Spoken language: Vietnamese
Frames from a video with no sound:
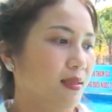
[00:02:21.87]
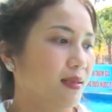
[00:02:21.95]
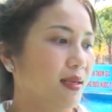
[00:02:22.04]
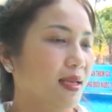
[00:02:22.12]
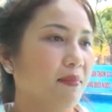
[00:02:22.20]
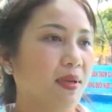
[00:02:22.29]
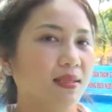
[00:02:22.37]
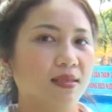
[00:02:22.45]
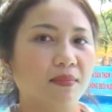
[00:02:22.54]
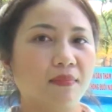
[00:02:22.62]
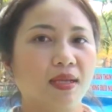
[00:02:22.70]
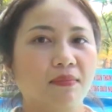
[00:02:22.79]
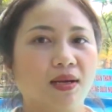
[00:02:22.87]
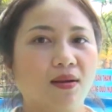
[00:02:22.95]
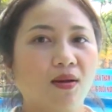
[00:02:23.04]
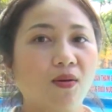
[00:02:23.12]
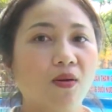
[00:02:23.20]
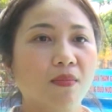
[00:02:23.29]
từ khi mà trường mình mà
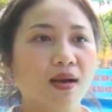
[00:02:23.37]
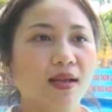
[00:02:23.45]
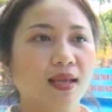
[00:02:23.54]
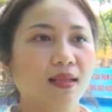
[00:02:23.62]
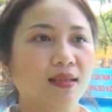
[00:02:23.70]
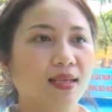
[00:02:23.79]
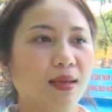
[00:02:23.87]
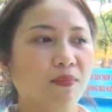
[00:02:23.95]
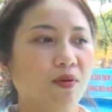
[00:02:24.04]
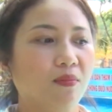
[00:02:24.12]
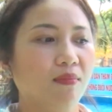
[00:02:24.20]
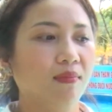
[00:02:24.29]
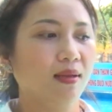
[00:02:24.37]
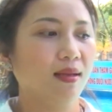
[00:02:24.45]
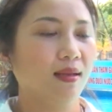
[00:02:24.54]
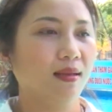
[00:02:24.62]
có hồ bơi ấy, thì em cũng